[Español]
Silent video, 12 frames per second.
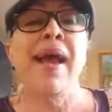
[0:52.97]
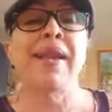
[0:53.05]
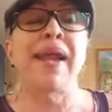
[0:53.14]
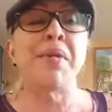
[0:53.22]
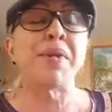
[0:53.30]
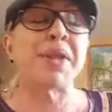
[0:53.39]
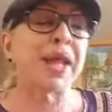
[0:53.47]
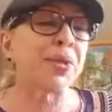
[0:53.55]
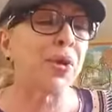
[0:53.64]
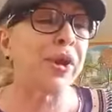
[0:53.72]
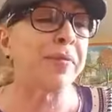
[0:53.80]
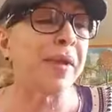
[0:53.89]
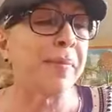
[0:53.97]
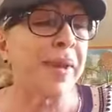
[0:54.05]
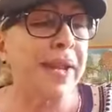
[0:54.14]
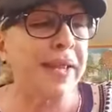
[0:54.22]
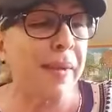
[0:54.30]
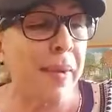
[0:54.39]
Analiza Torres,
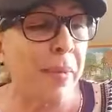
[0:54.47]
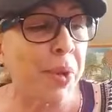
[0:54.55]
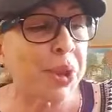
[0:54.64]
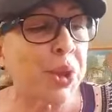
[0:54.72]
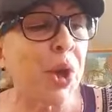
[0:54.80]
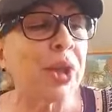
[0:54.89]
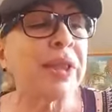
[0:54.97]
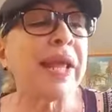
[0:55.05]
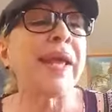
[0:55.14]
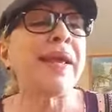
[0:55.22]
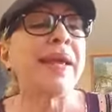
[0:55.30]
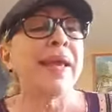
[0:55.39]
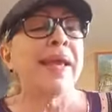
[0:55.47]
bienvenida, mi amorzote.